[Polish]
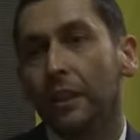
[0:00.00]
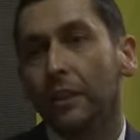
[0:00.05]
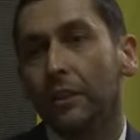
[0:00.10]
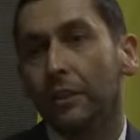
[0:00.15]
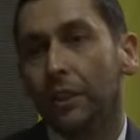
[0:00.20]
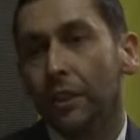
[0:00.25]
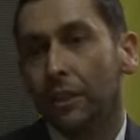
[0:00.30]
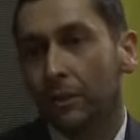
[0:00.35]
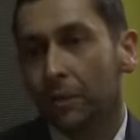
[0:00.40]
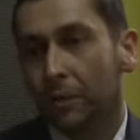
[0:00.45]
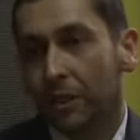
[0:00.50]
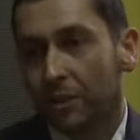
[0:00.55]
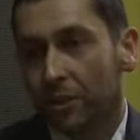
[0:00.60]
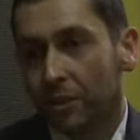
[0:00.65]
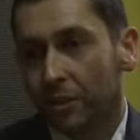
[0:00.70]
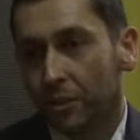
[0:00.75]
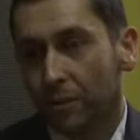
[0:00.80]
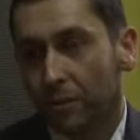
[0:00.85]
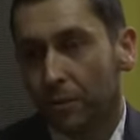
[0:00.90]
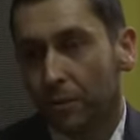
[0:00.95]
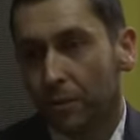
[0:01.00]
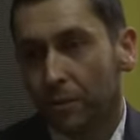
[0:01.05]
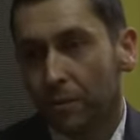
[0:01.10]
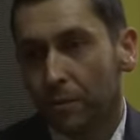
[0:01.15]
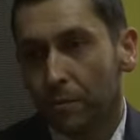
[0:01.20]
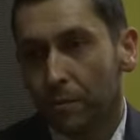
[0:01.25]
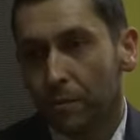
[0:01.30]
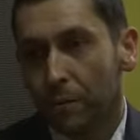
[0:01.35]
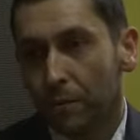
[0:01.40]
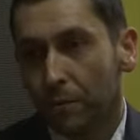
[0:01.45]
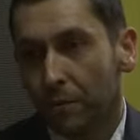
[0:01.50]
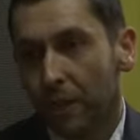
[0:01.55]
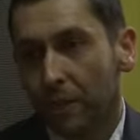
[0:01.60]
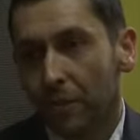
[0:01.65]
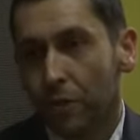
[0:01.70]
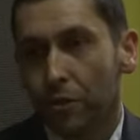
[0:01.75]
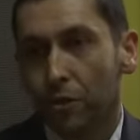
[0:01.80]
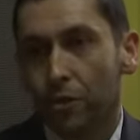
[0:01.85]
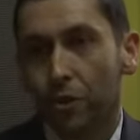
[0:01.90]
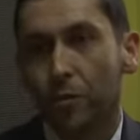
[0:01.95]
No natomiast y,
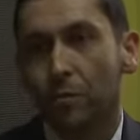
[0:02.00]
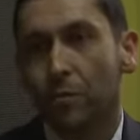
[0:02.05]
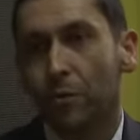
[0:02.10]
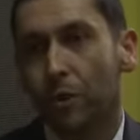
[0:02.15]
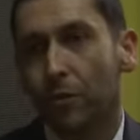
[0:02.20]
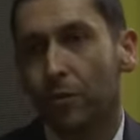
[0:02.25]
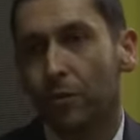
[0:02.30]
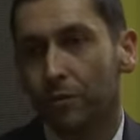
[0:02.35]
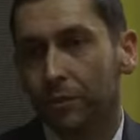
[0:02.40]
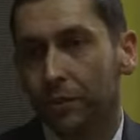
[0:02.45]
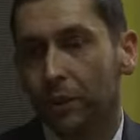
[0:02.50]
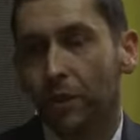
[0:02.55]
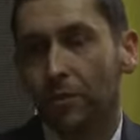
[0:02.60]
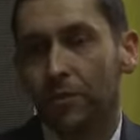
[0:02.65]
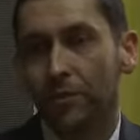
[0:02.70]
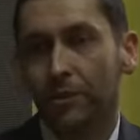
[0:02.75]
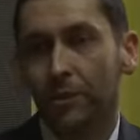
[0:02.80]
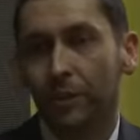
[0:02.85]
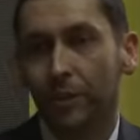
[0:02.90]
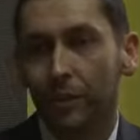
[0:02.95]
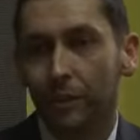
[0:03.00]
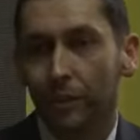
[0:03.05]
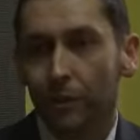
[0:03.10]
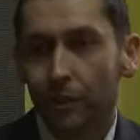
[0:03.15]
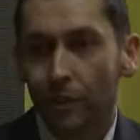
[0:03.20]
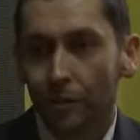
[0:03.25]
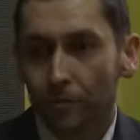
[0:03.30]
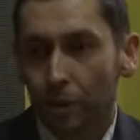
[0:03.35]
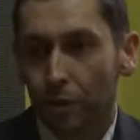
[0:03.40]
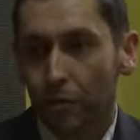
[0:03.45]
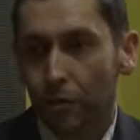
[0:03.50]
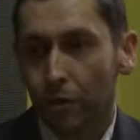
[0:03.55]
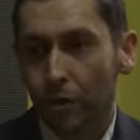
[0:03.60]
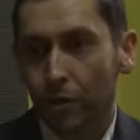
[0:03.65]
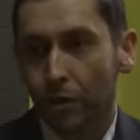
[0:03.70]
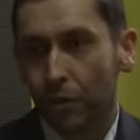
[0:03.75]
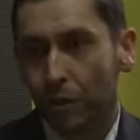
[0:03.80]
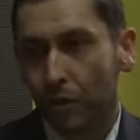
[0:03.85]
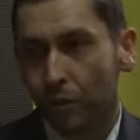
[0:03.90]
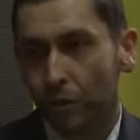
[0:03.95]
pływanie zimą w nocy nie wiąże
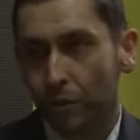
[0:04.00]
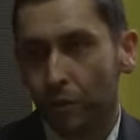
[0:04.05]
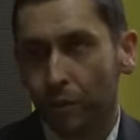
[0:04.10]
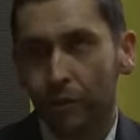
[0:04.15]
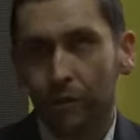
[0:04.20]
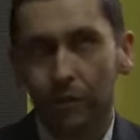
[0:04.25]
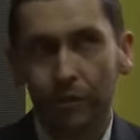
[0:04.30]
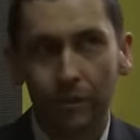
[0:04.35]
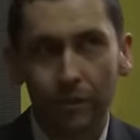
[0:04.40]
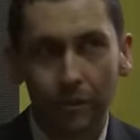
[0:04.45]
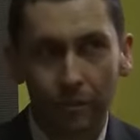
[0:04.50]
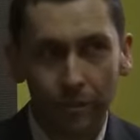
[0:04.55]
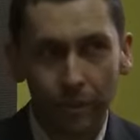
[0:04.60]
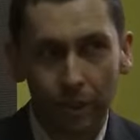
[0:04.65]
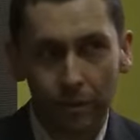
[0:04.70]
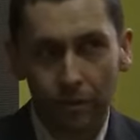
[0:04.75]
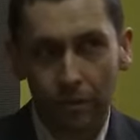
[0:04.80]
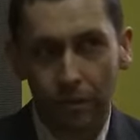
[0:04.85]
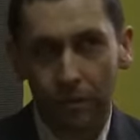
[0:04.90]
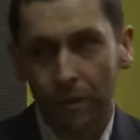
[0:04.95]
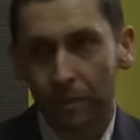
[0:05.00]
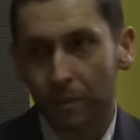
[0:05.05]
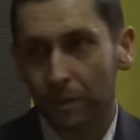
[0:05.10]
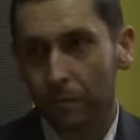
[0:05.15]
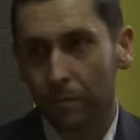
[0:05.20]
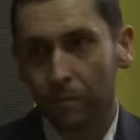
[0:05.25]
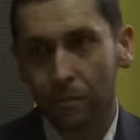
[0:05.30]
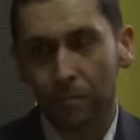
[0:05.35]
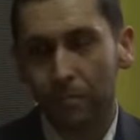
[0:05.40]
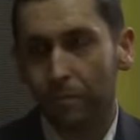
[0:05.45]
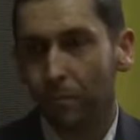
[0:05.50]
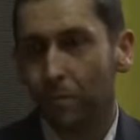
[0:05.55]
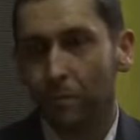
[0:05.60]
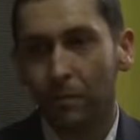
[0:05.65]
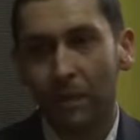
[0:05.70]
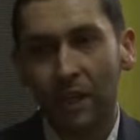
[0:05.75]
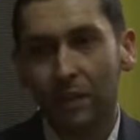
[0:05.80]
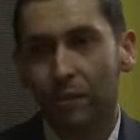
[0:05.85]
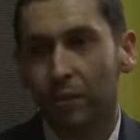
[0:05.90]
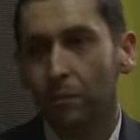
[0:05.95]
się, no, to znaczy nie wiem,
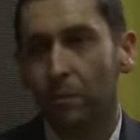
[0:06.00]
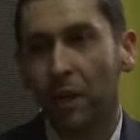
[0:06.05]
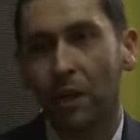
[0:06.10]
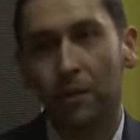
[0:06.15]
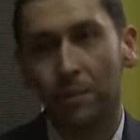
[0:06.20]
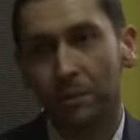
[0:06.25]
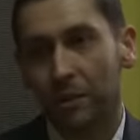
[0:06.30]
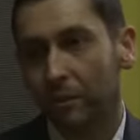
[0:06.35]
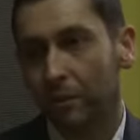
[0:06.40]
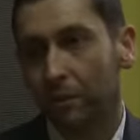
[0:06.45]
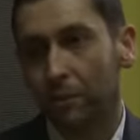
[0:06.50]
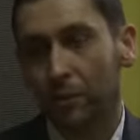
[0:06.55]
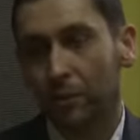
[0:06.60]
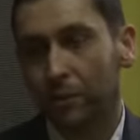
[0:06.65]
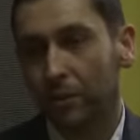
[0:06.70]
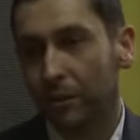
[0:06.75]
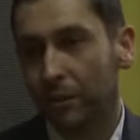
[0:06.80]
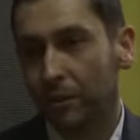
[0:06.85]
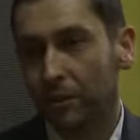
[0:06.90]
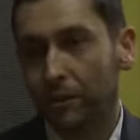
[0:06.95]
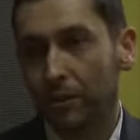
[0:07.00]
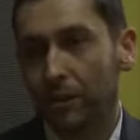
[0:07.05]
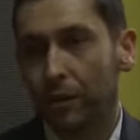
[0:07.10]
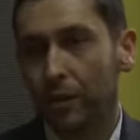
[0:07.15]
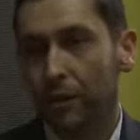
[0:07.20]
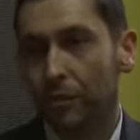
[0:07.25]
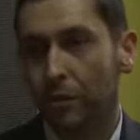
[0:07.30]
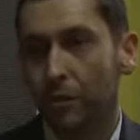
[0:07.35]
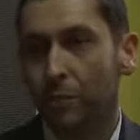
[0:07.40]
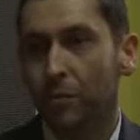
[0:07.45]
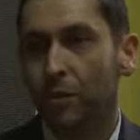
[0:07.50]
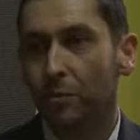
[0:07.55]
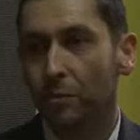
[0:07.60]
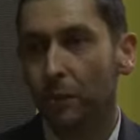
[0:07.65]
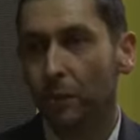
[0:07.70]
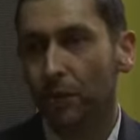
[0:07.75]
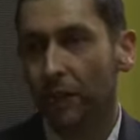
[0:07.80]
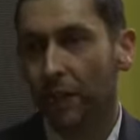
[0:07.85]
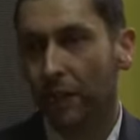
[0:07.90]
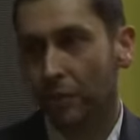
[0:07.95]
bardzo małe prawdopodobieństwo jest, żeby
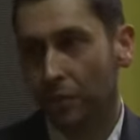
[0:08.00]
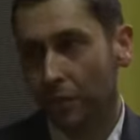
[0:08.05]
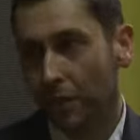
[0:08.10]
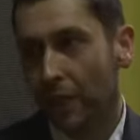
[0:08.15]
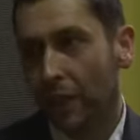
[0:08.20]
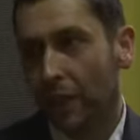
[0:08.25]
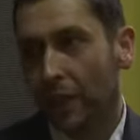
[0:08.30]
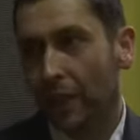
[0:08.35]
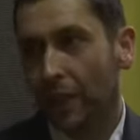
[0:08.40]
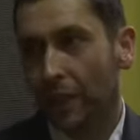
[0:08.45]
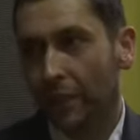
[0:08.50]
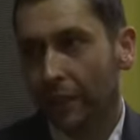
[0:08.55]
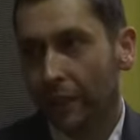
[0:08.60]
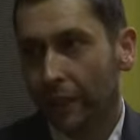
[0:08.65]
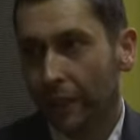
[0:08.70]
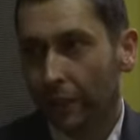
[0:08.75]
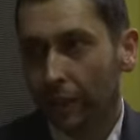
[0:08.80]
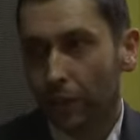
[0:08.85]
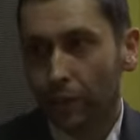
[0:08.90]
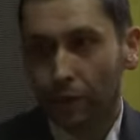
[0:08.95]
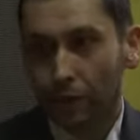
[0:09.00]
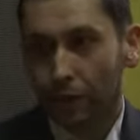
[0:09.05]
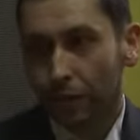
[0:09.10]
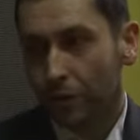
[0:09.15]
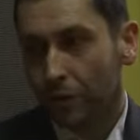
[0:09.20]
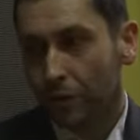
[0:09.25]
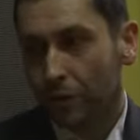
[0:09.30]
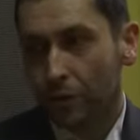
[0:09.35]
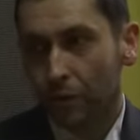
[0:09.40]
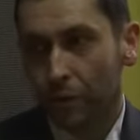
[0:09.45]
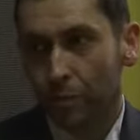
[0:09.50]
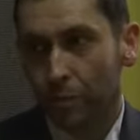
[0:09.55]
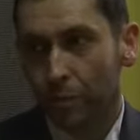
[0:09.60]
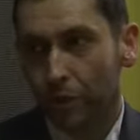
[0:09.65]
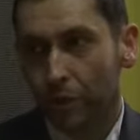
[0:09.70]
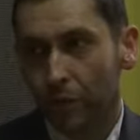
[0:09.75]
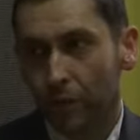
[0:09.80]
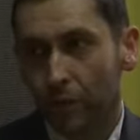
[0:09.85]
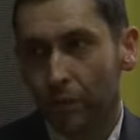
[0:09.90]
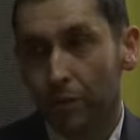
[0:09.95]
spotkać y, takie okoliczności
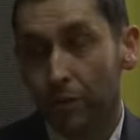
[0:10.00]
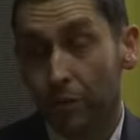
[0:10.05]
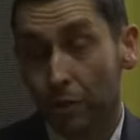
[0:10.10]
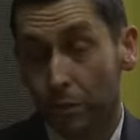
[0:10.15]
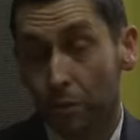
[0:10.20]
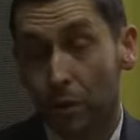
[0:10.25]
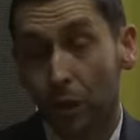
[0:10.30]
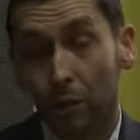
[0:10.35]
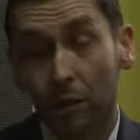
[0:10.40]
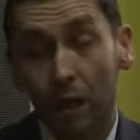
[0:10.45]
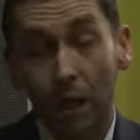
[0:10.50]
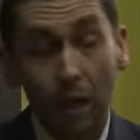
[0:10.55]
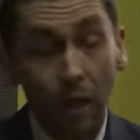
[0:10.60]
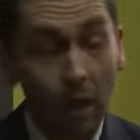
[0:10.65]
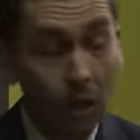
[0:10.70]
przyrody zimą